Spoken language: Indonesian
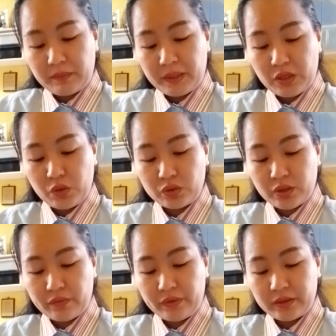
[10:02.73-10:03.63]
kepada
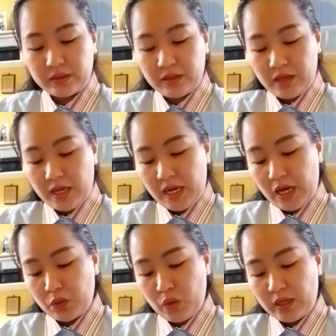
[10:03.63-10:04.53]
Yosafat,
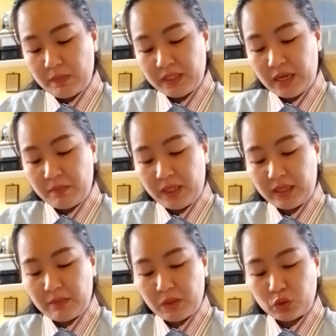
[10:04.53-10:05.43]
Aku akan menyamar
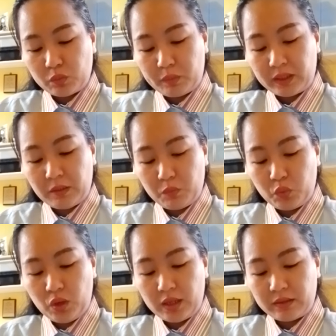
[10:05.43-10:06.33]
dan masuk
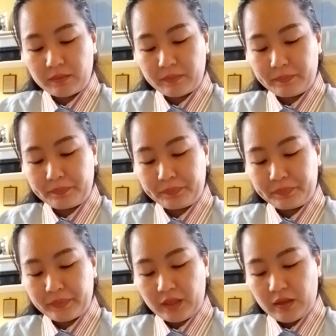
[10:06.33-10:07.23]
pertempuran.
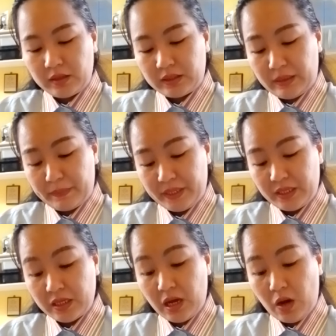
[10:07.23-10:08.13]

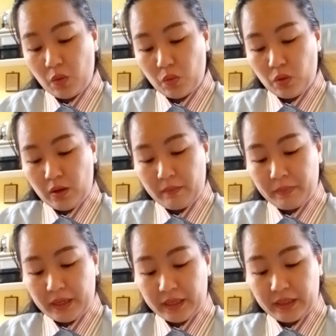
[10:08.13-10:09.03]
Tetapi engkau
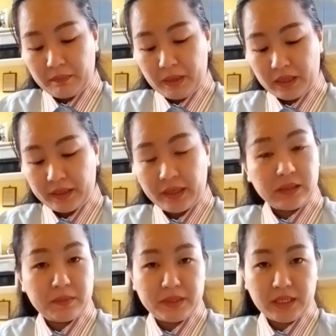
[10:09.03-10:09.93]
pakailah pakaian
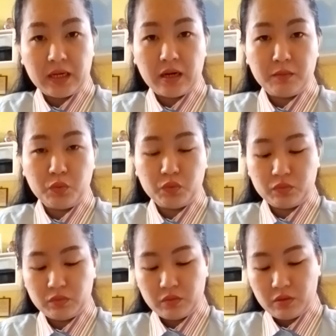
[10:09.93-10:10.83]
kebesaranmu.
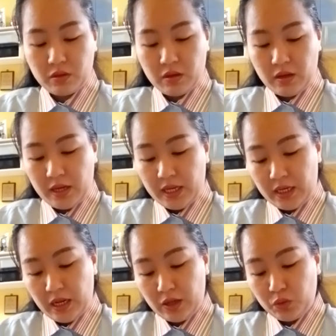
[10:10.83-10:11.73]

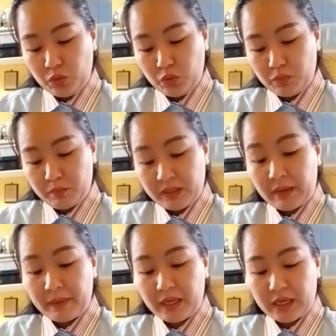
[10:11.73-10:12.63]
Lalu
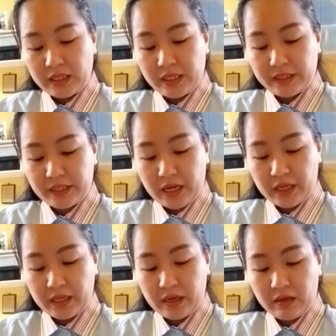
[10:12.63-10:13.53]
menyamarlah Raja
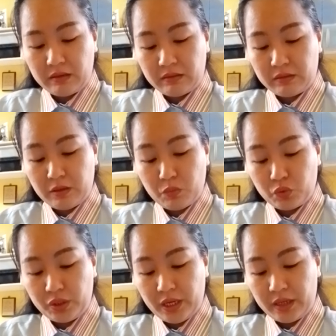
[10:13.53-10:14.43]
Israel,
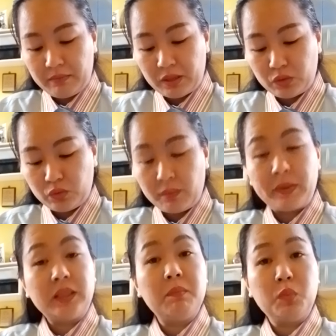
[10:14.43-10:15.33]
kemudian masuk ke
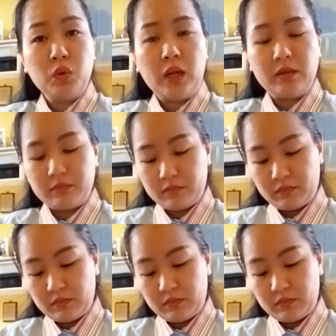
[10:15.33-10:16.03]
pertempuran.